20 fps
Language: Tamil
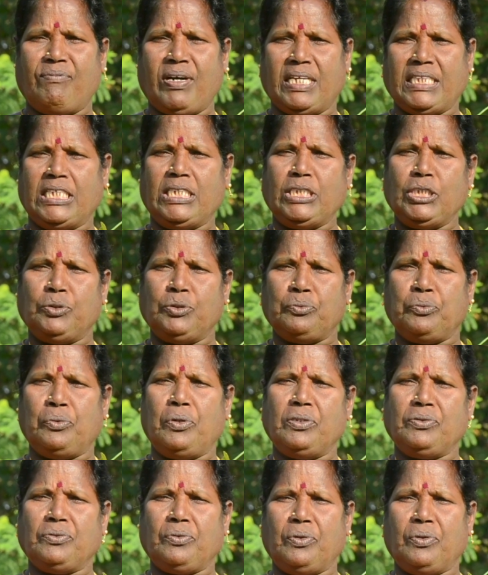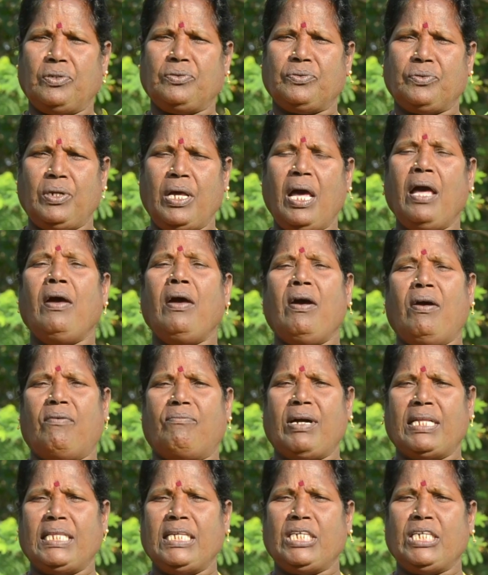வதக்கி சுருள சுருள சுருள
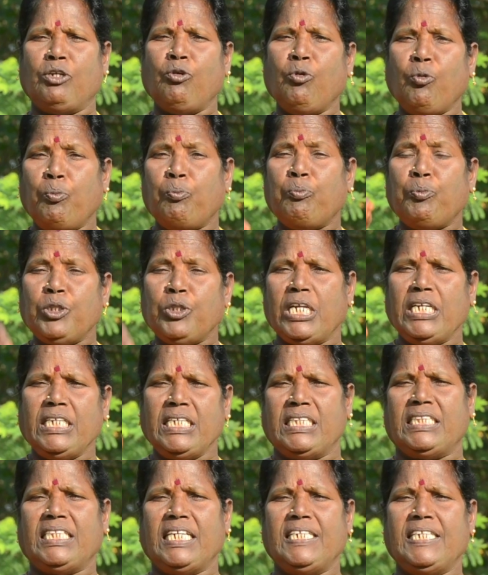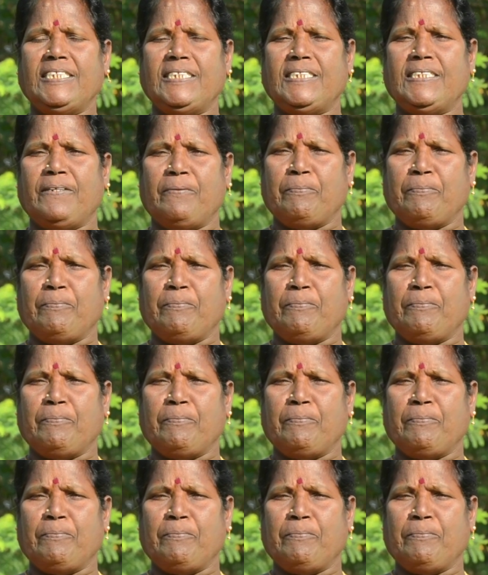வதக்கி உப்பு தண்ணியை தெளித்து